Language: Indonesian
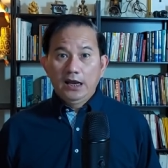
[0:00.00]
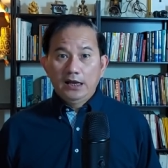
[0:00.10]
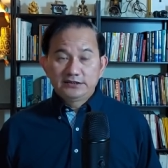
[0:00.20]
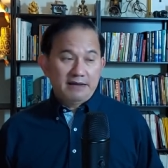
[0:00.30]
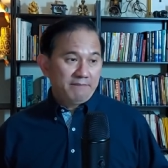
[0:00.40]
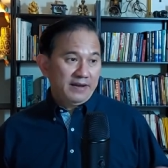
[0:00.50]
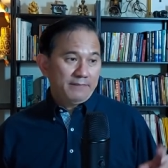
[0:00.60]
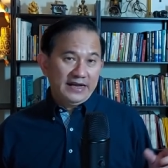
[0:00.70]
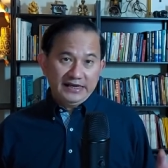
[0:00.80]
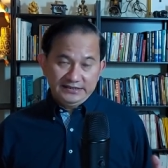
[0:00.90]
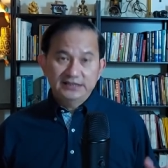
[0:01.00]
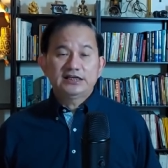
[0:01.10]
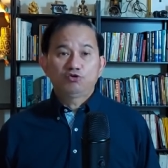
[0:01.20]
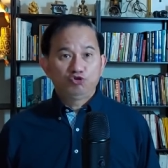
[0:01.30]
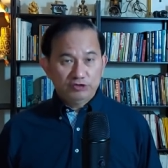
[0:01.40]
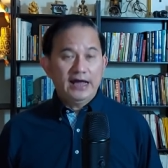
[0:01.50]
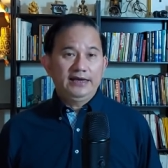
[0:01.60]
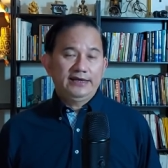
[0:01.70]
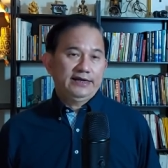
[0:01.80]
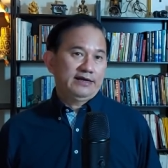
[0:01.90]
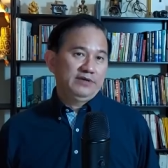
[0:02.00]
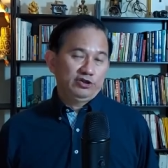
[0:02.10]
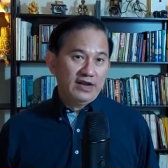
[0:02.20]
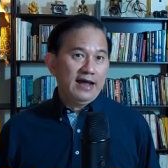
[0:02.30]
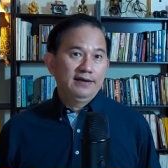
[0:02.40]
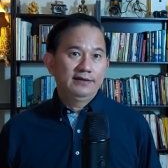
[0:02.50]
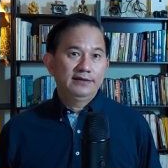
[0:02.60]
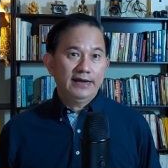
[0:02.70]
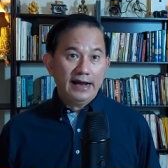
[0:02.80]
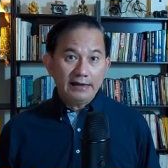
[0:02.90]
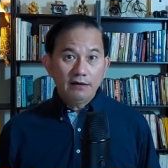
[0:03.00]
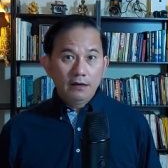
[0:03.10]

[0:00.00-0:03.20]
sampai paling kecil satu juta kira-kira begitulah ya kan